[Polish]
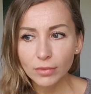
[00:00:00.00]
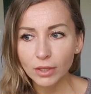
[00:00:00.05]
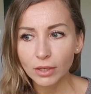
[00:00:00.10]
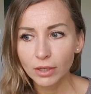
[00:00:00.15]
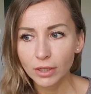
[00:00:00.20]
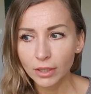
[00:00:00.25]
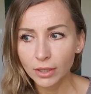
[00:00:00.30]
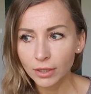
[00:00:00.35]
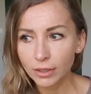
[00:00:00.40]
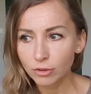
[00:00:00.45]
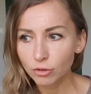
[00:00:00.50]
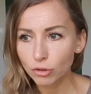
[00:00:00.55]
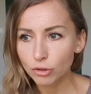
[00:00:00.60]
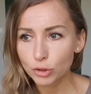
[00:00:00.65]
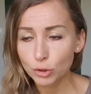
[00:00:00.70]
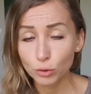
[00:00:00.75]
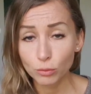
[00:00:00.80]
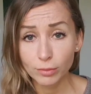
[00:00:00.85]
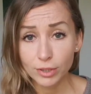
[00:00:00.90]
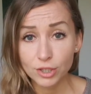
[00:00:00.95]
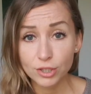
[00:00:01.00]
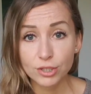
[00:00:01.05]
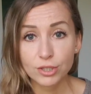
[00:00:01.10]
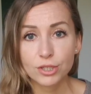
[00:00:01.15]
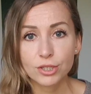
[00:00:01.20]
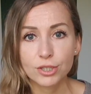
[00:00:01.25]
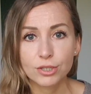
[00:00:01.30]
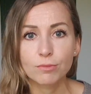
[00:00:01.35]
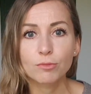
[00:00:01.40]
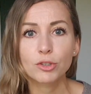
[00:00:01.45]
E, do
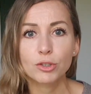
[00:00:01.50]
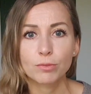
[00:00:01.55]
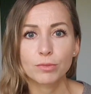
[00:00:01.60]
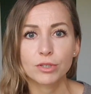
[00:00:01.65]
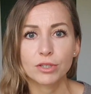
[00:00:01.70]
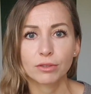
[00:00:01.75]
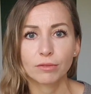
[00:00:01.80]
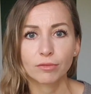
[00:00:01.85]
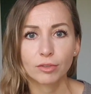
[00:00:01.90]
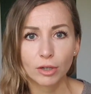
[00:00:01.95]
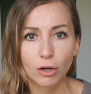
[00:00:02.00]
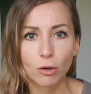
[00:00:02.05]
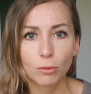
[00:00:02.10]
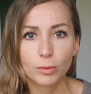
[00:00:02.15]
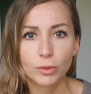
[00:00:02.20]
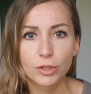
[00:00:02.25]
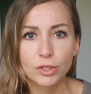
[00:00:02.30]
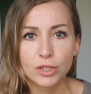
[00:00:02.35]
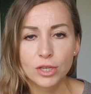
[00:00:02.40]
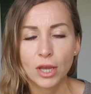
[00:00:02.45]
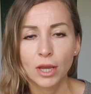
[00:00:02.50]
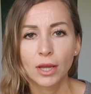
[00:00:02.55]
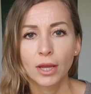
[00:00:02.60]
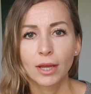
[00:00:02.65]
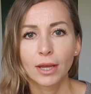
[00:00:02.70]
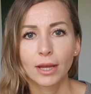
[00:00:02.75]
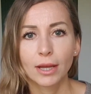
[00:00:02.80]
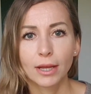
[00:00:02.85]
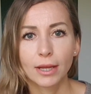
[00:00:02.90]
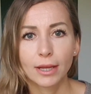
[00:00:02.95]
7.30 musimy się wyrobić.
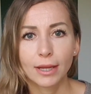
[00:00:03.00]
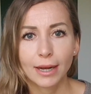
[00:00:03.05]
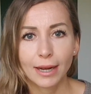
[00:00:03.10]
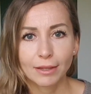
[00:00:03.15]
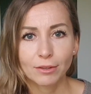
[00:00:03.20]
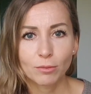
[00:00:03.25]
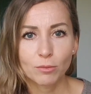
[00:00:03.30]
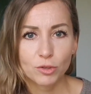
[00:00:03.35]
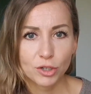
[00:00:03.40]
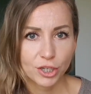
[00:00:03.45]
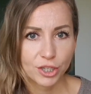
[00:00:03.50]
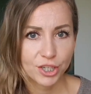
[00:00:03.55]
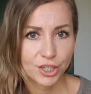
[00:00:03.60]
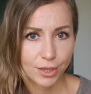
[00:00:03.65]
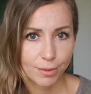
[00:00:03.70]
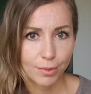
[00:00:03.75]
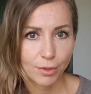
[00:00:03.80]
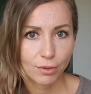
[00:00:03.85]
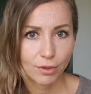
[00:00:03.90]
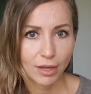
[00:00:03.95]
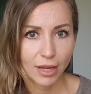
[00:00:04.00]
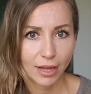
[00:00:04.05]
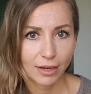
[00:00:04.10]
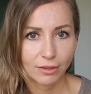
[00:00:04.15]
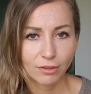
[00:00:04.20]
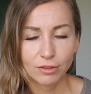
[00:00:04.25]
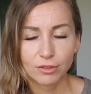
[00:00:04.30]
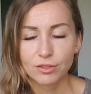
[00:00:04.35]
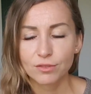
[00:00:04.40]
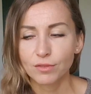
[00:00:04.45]
E, rano muszę siebie
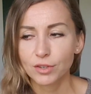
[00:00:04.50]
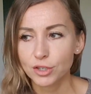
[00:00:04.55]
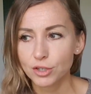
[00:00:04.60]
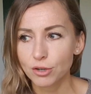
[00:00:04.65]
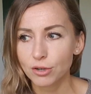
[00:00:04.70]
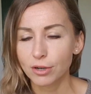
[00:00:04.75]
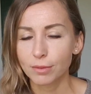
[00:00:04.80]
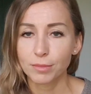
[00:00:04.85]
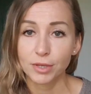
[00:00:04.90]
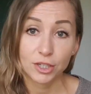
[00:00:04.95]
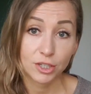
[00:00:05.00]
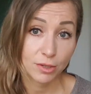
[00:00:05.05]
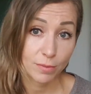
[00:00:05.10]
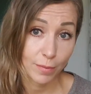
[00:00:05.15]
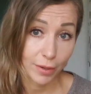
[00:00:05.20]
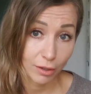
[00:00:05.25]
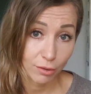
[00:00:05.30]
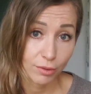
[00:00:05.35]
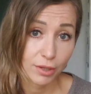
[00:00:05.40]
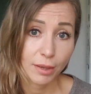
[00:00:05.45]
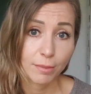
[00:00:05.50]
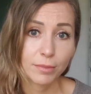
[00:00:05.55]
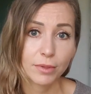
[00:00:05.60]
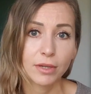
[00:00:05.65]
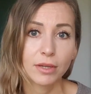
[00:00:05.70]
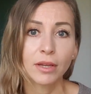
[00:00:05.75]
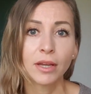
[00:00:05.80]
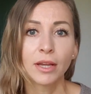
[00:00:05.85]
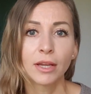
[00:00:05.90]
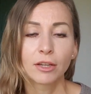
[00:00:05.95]
ogarnąć, wieczorem jeszcze
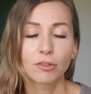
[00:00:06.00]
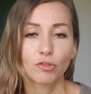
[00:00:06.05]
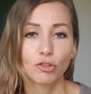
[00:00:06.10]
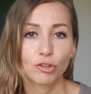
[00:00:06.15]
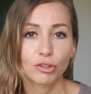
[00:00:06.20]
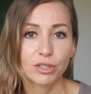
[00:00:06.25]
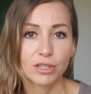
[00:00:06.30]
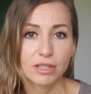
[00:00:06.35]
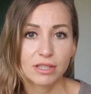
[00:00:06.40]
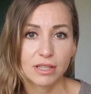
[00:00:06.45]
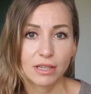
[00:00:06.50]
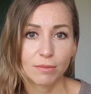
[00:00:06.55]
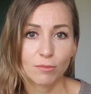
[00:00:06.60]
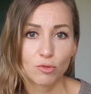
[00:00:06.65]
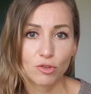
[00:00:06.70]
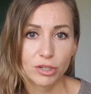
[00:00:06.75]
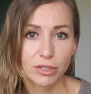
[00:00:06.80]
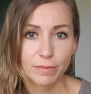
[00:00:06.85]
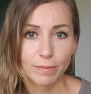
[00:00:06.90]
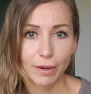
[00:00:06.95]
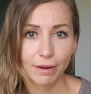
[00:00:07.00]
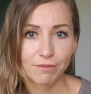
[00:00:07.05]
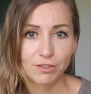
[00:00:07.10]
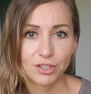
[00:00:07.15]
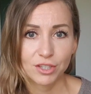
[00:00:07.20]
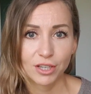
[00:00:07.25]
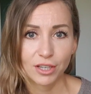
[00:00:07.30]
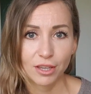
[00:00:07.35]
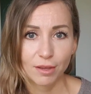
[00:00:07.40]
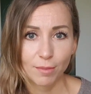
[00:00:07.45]
pakujemy turnister, muszę
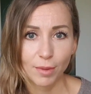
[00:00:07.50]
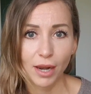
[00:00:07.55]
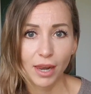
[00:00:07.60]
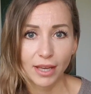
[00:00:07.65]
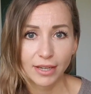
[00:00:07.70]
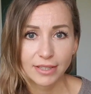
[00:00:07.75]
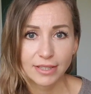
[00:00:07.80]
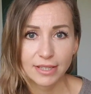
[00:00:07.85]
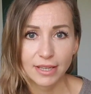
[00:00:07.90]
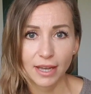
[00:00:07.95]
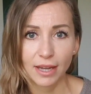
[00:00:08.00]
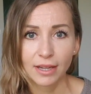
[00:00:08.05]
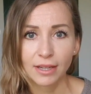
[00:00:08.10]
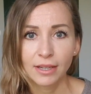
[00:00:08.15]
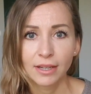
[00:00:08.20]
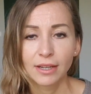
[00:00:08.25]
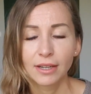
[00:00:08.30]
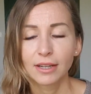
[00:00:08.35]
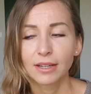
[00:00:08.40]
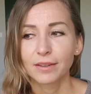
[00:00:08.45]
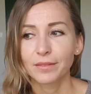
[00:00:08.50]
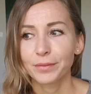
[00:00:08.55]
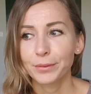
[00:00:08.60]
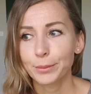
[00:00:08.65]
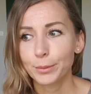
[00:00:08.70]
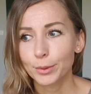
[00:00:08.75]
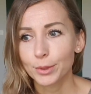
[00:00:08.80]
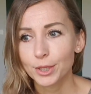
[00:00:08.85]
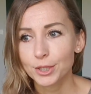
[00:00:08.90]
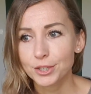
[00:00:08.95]
sprawdzić, jakie ma lekcje, no
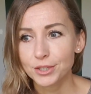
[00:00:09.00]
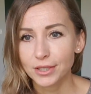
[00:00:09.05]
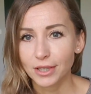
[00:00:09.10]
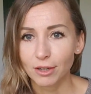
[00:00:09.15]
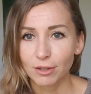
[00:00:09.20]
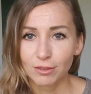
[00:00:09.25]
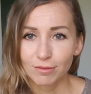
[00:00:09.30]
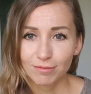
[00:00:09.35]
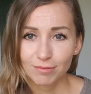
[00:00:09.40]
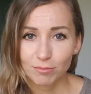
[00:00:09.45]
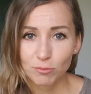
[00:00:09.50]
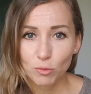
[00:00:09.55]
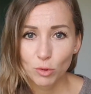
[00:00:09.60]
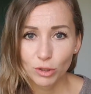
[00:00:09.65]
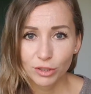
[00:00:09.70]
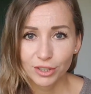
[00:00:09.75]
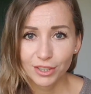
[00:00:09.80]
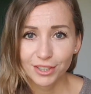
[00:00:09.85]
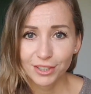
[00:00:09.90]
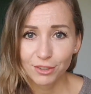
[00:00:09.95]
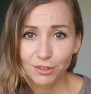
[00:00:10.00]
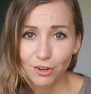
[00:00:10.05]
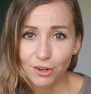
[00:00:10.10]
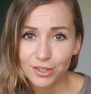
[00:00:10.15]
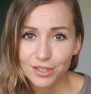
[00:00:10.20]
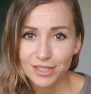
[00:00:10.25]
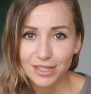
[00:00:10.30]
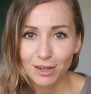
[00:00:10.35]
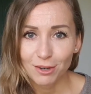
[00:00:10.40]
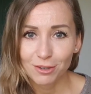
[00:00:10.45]
bo jeszcze tak młody nie do
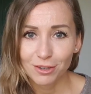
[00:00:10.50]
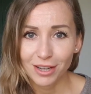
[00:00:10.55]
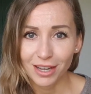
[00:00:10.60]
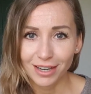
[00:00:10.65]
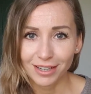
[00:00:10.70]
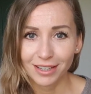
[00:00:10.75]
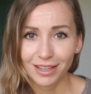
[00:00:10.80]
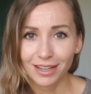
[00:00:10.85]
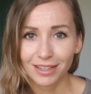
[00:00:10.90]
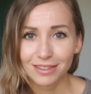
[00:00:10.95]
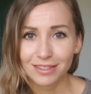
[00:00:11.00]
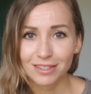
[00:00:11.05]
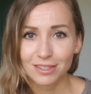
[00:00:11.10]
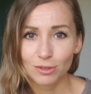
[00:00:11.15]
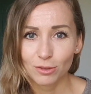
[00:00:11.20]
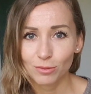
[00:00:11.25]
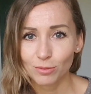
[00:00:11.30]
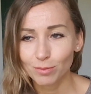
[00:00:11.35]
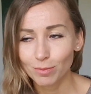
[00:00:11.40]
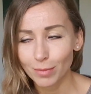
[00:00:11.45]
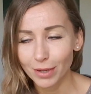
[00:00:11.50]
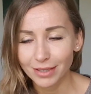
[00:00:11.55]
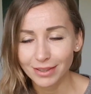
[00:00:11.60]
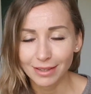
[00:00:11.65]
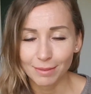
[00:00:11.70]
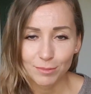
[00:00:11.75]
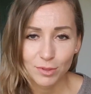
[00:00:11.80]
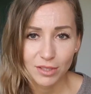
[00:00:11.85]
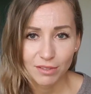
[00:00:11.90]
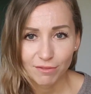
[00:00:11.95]
końca ogarnia, co ma
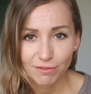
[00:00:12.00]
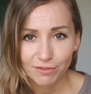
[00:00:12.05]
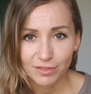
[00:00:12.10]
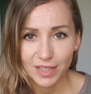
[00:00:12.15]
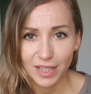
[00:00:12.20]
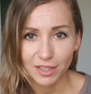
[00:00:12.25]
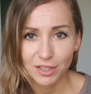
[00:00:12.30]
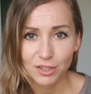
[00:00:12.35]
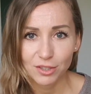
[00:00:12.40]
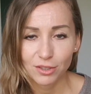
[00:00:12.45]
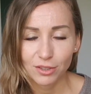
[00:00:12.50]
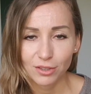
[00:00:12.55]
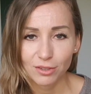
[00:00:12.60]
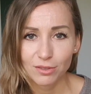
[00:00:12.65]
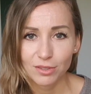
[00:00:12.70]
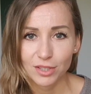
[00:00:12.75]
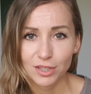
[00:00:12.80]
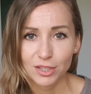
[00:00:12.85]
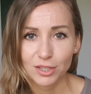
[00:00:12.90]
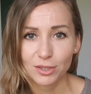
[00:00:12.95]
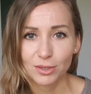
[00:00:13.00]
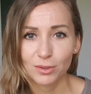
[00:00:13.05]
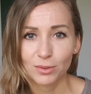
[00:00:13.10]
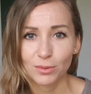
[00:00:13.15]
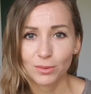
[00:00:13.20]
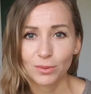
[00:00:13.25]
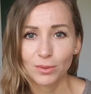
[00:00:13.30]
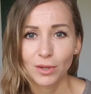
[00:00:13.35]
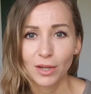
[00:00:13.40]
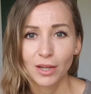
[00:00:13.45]
tam sobie wsadzić do tego
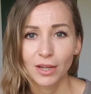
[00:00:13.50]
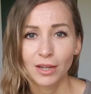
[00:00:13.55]
zeszytu.